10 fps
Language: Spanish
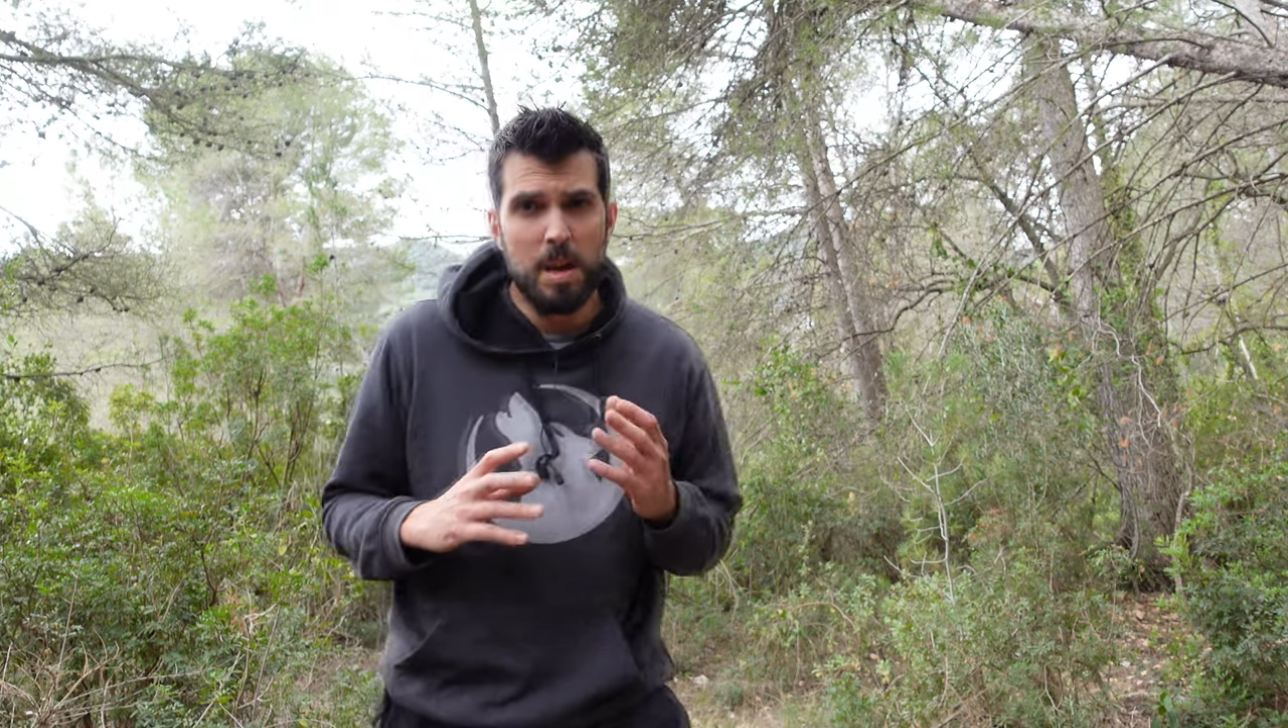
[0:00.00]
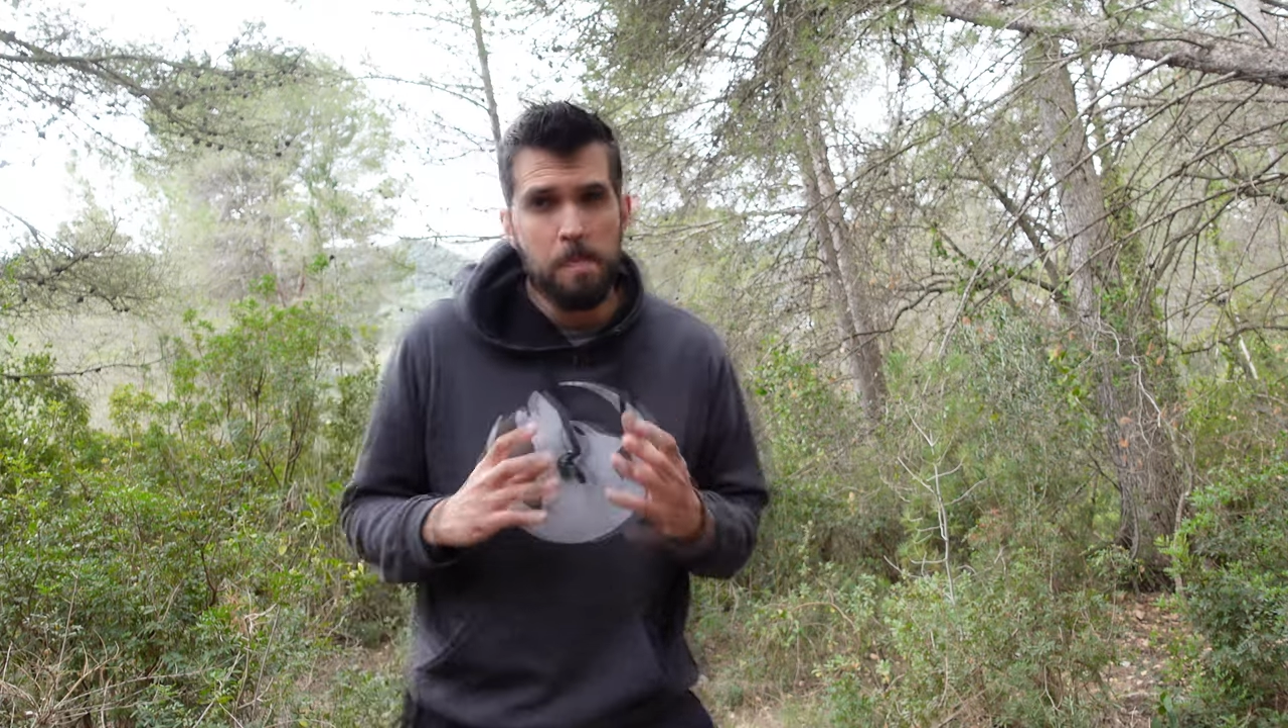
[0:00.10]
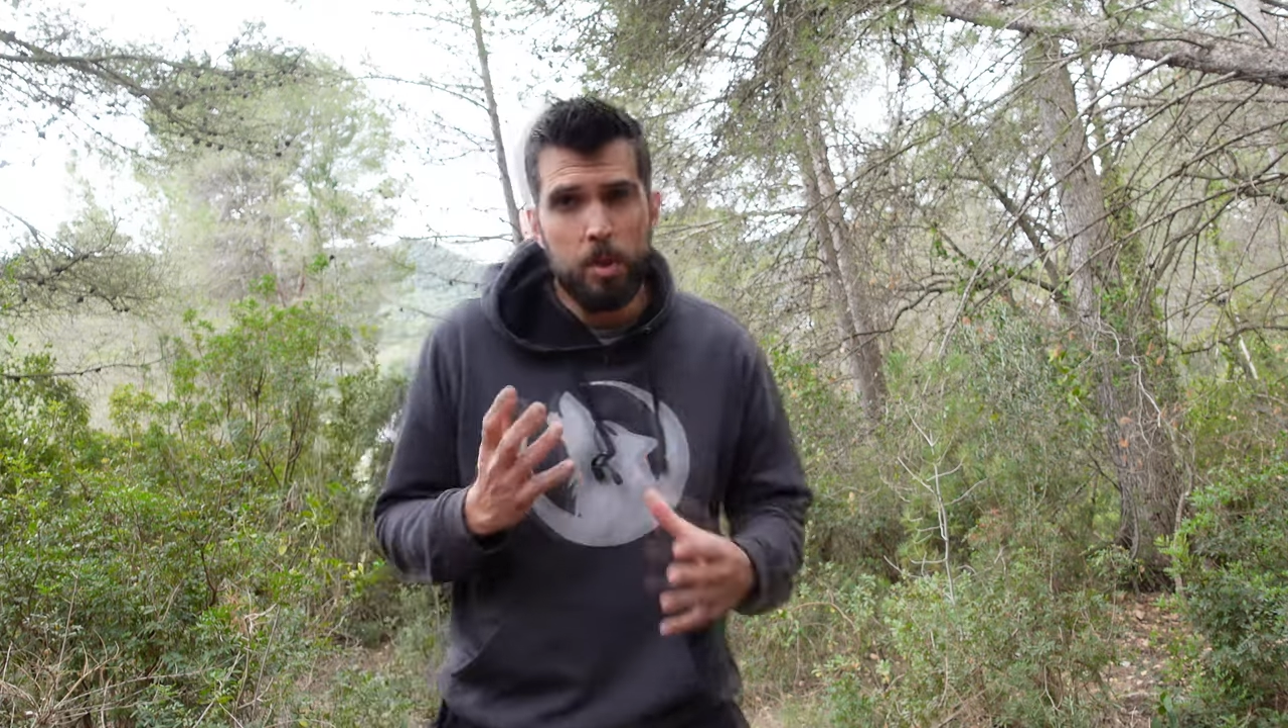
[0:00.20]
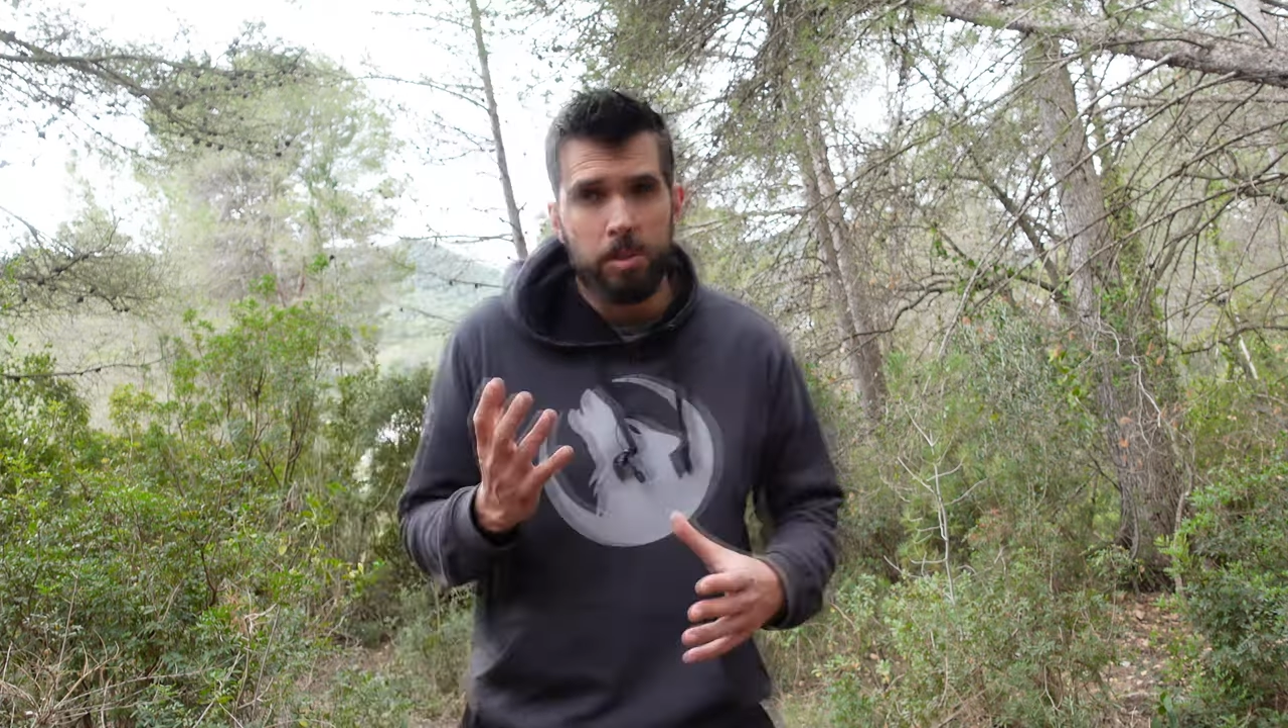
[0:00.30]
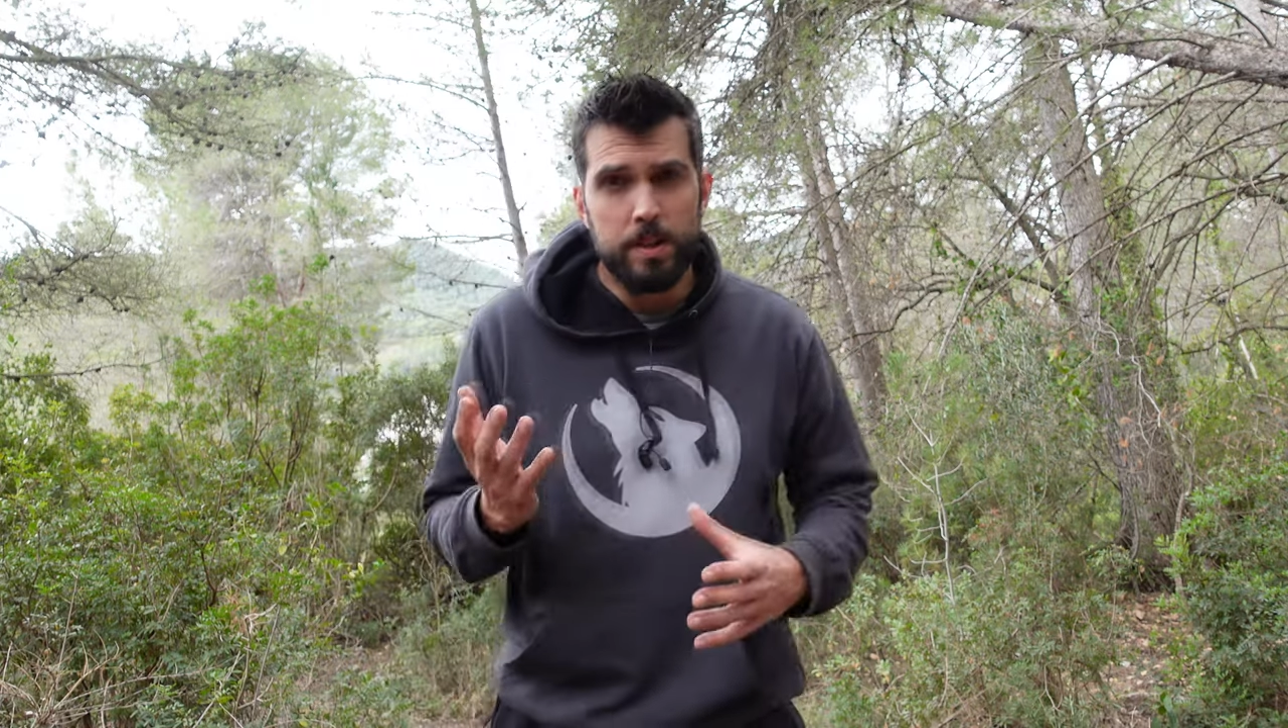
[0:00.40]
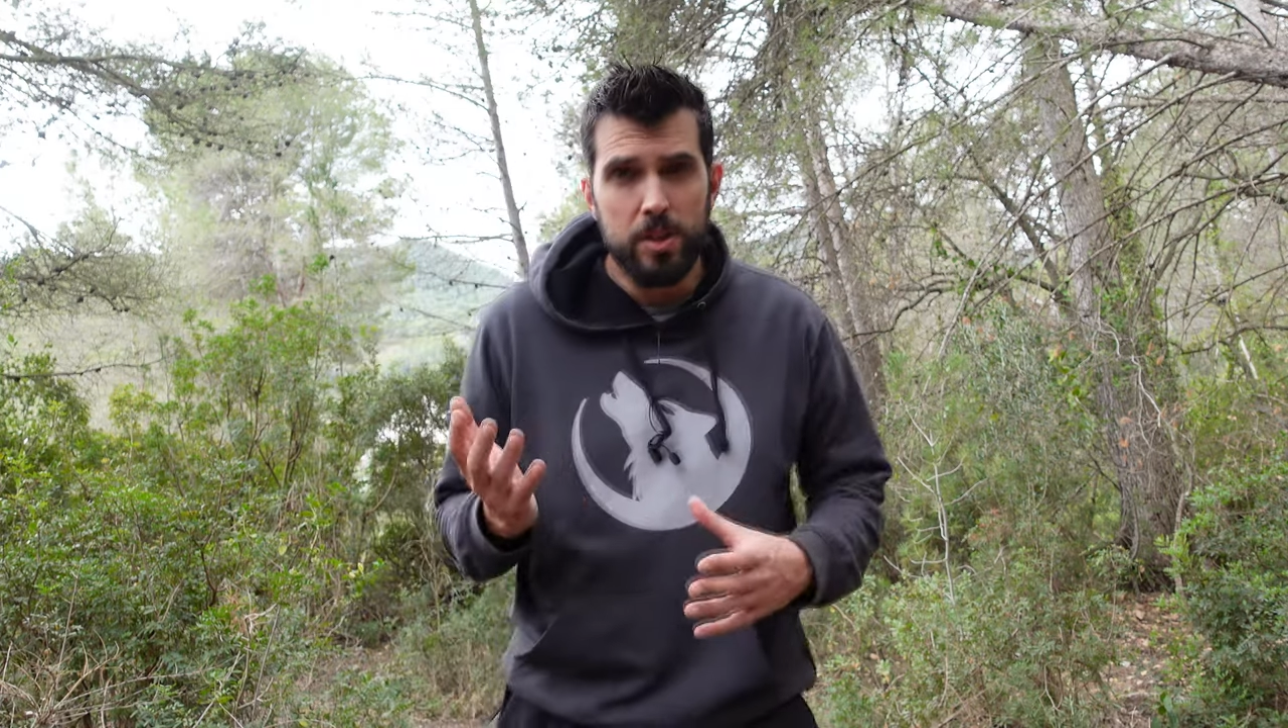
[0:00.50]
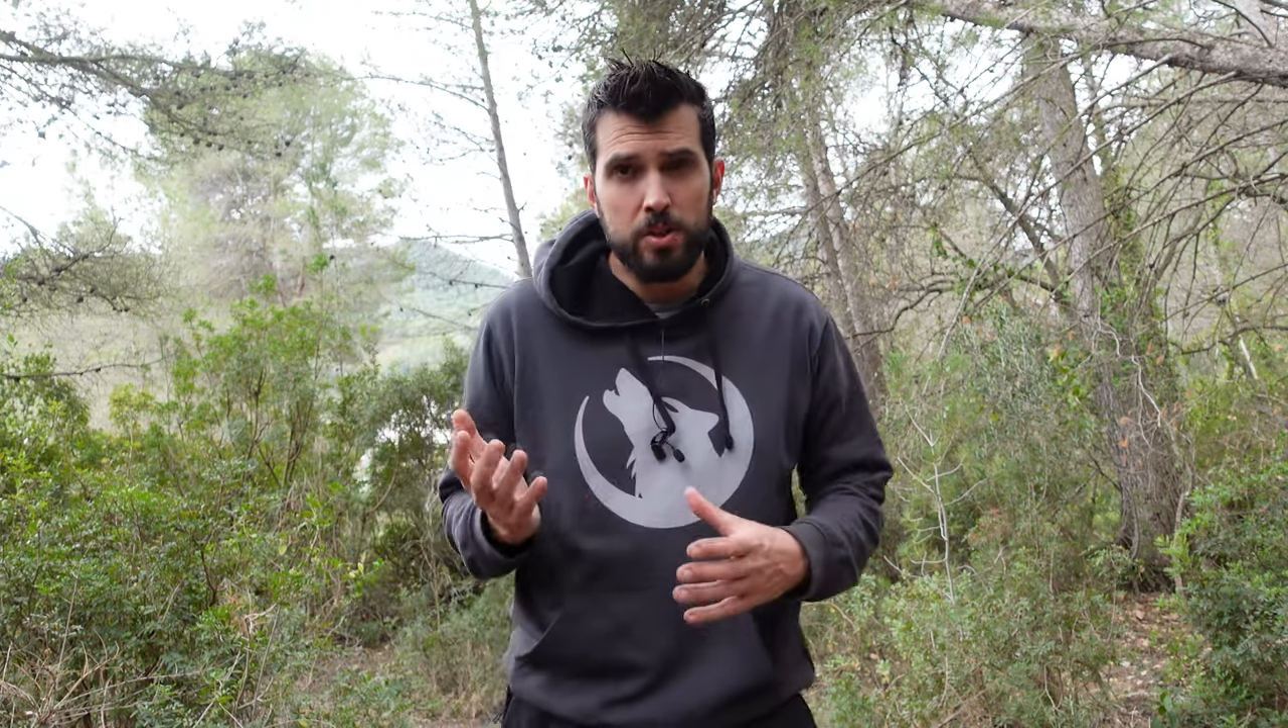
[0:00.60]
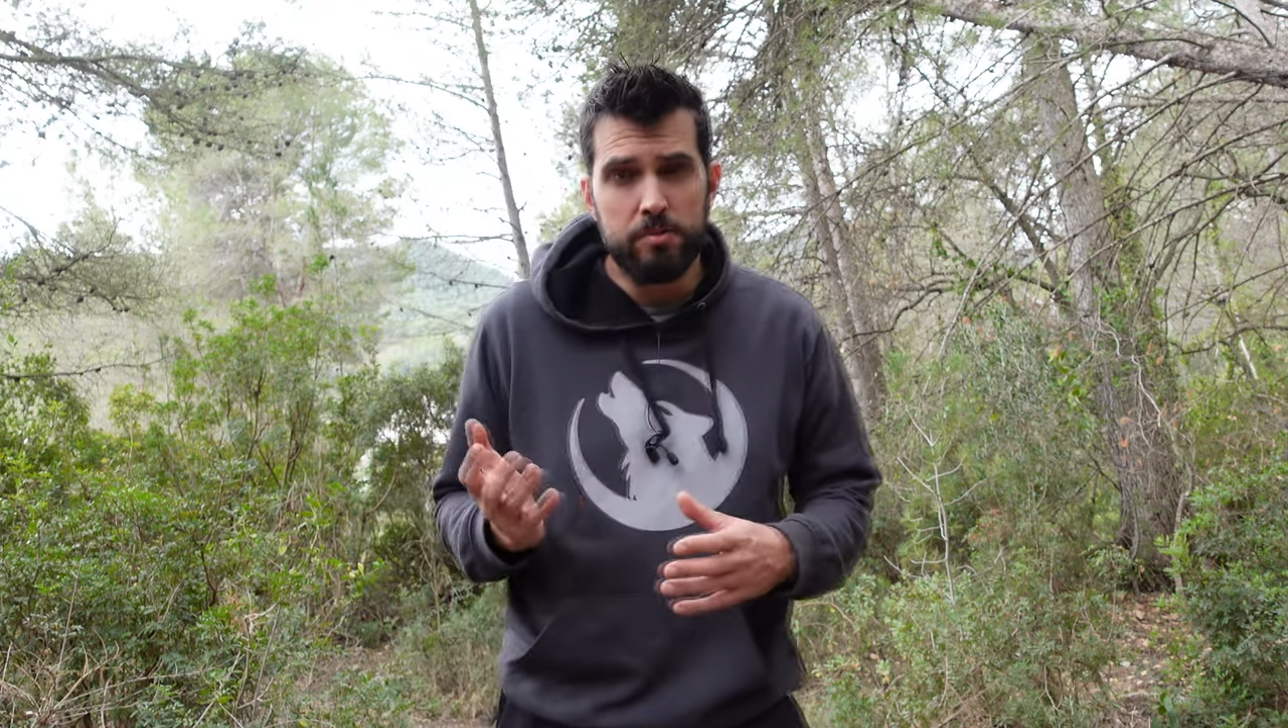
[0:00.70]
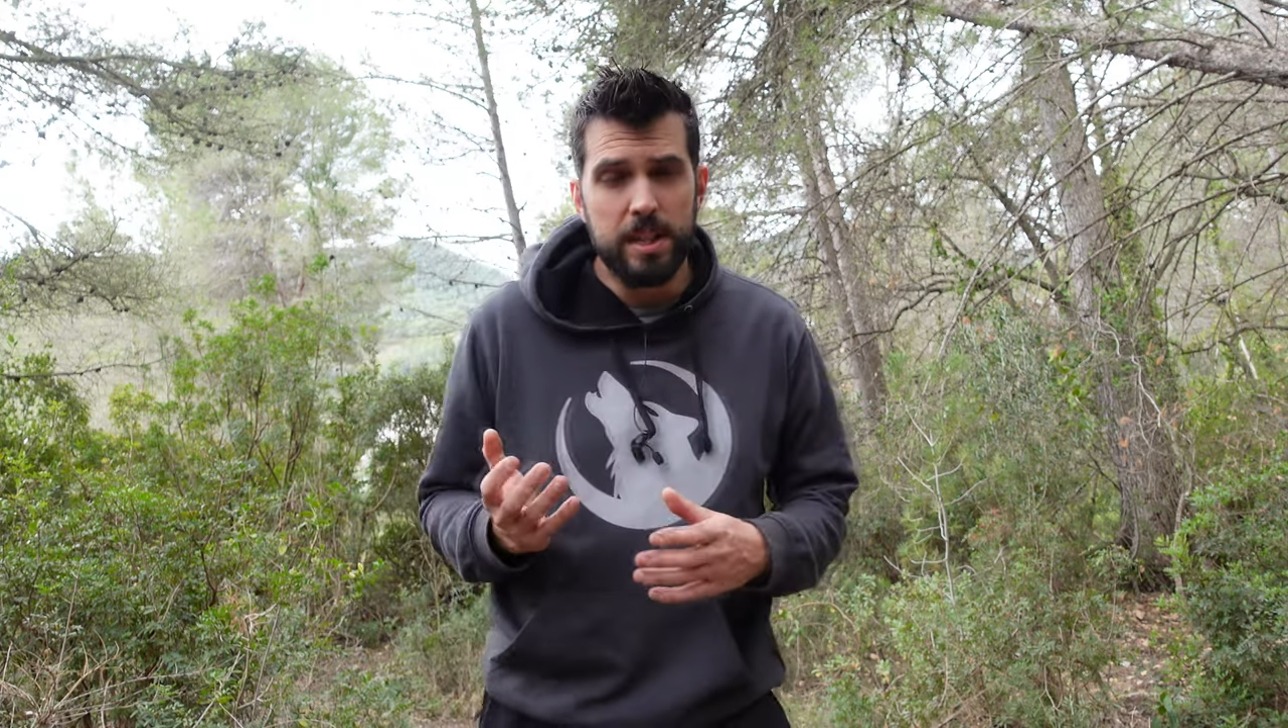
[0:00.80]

tiempo espero